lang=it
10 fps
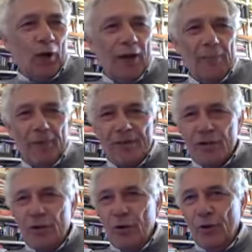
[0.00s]
alle
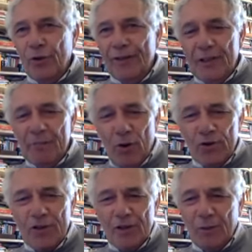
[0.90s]
pressioni dei
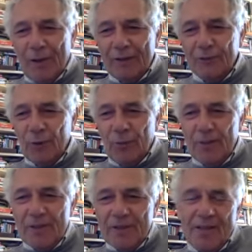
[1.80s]
boss al 41
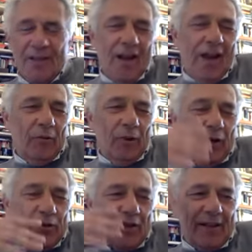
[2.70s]
bis è una
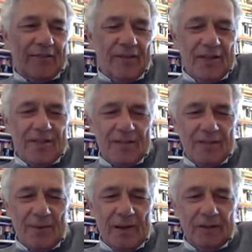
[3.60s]
cosa
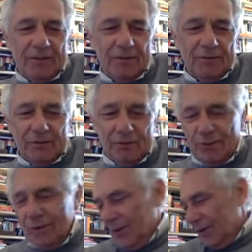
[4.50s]
gravissima, non, non,
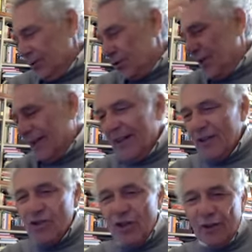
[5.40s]
non sta né in
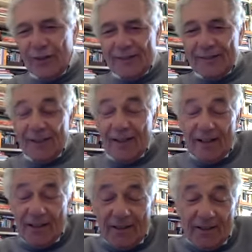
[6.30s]
cielo né in terra
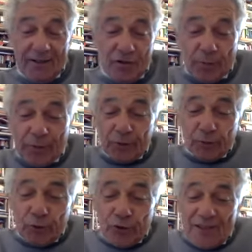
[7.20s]
e
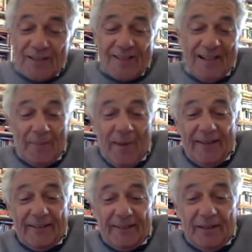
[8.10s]
soprattutto senza
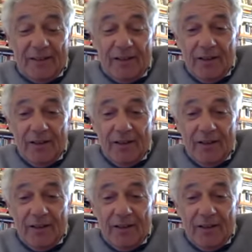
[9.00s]
elementi,